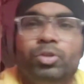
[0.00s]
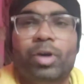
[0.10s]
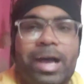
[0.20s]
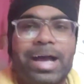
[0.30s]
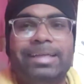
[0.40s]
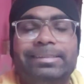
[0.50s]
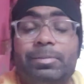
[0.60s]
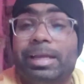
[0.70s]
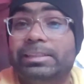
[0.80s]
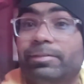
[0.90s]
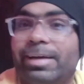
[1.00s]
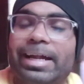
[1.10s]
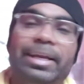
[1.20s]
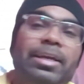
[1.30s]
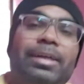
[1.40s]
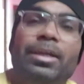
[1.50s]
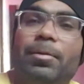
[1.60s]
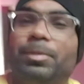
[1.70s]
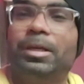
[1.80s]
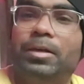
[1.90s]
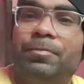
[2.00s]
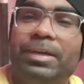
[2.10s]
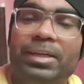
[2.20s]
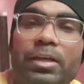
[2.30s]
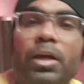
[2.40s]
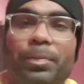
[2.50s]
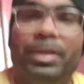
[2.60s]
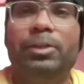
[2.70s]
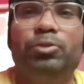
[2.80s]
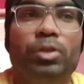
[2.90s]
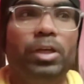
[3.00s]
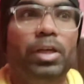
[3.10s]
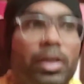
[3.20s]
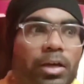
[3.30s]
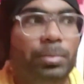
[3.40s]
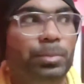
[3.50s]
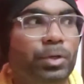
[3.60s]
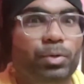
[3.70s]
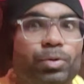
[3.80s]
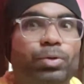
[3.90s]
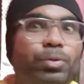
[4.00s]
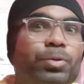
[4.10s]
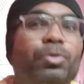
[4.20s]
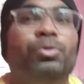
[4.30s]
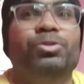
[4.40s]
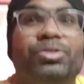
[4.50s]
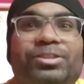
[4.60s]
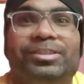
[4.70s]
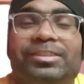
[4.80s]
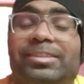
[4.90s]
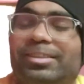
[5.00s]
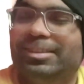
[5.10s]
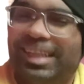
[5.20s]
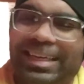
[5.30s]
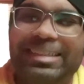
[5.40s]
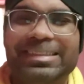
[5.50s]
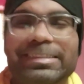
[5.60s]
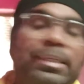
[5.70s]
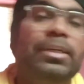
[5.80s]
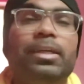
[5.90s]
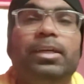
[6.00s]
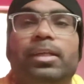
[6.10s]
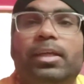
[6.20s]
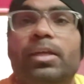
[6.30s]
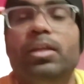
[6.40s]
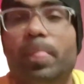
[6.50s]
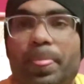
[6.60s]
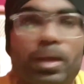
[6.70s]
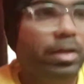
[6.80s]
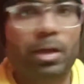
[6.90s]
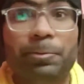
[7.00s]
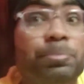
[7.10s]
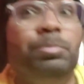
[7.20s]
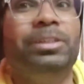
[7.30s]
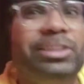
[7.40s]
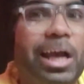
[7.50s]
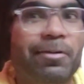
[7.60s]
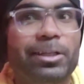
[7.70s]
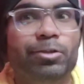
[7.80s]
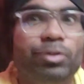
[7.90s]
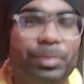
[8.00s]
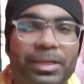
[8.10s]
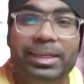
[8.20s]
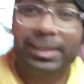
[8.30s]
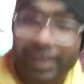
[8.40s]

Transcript: तो गाइज हम एक्टिवा राइडिंग करके अब फाइनली घर पे आ चुके हैं अब मेरे को हल्की सी ठंड लग रही है अब मैं चाय बनाता हूँ अपने लिए